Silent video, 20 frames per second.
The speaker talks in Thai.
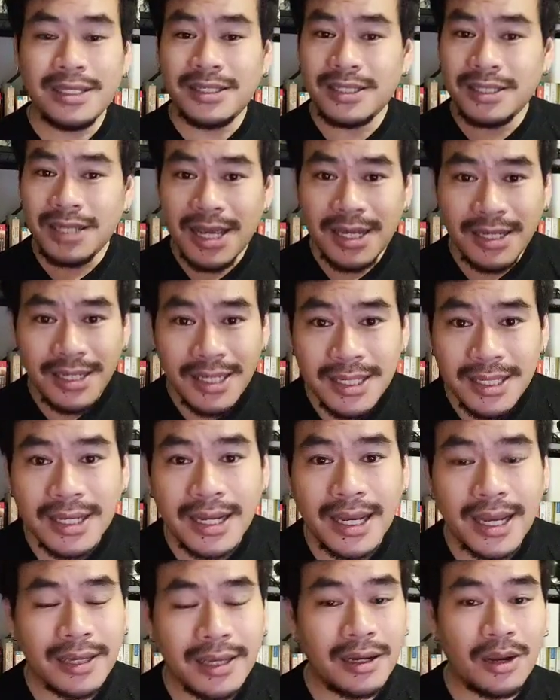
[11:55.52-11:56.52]
ใครจะได้ดี
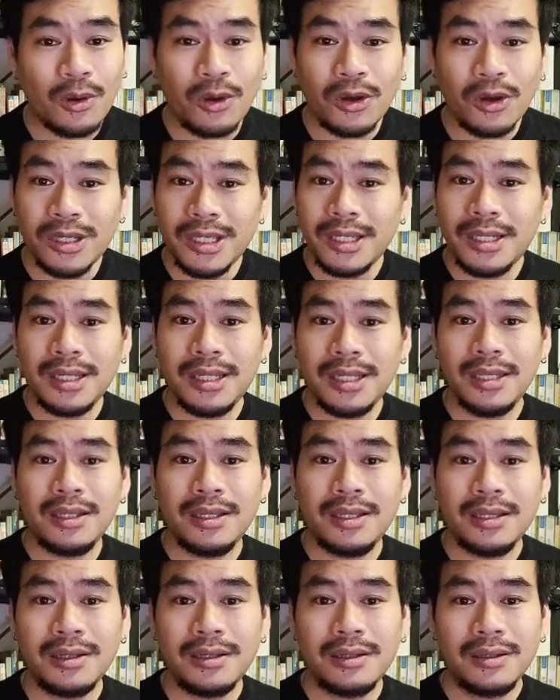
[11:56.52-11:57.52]
ยังไงเราก็ยิน
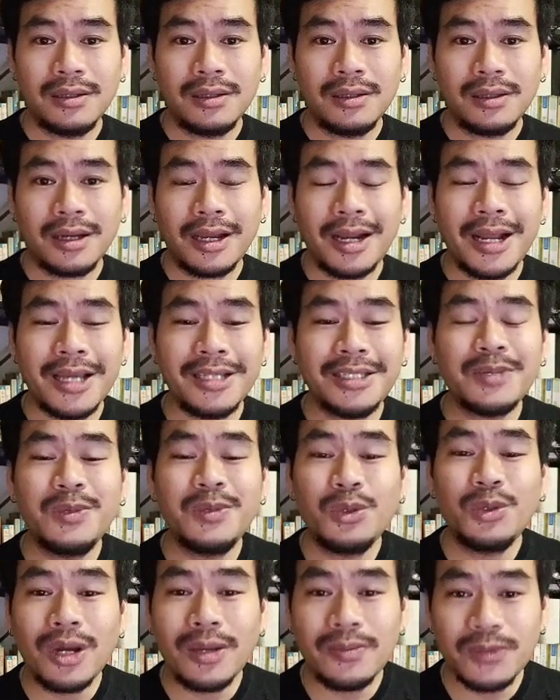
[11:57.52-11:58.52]
ดี ใคร
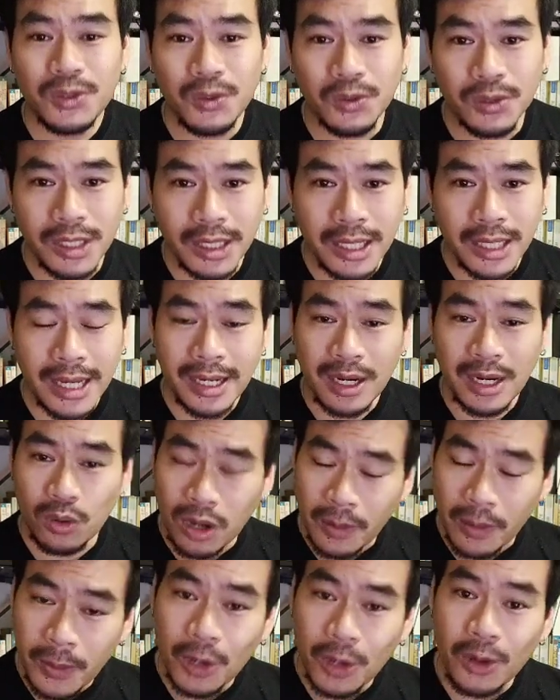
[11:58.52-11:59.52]
จะมีความสุขยังไง
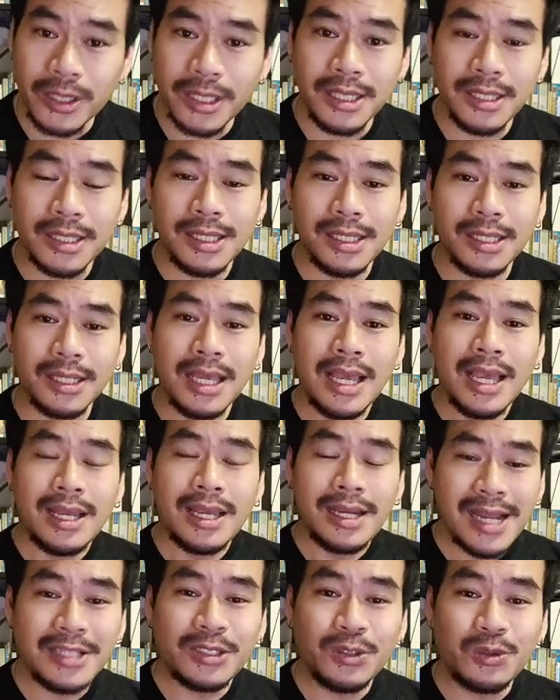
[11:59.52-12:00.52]
เราก็พลอยยินดี
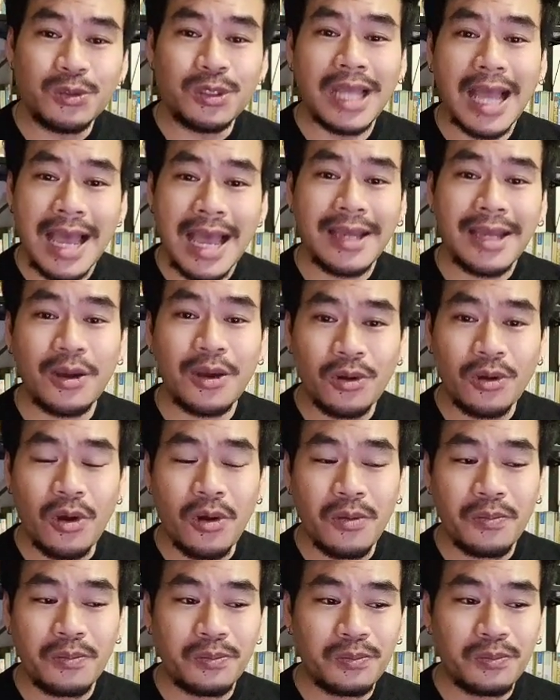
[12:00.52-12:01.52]
และสุดท้ายเรา
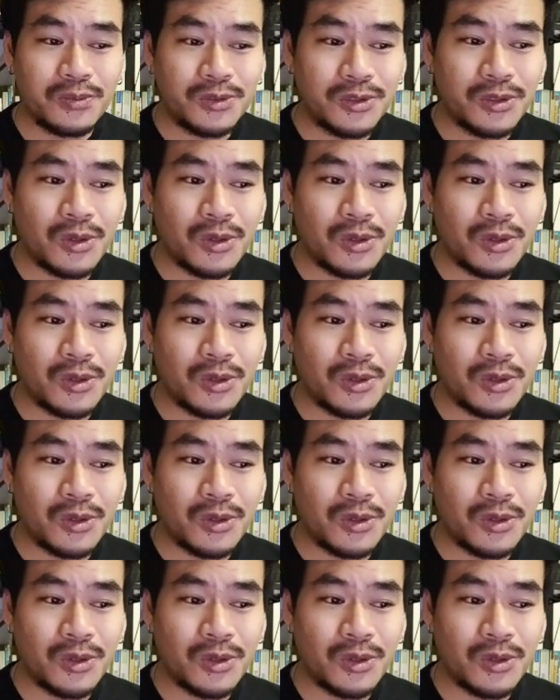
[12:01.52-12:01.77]
ก็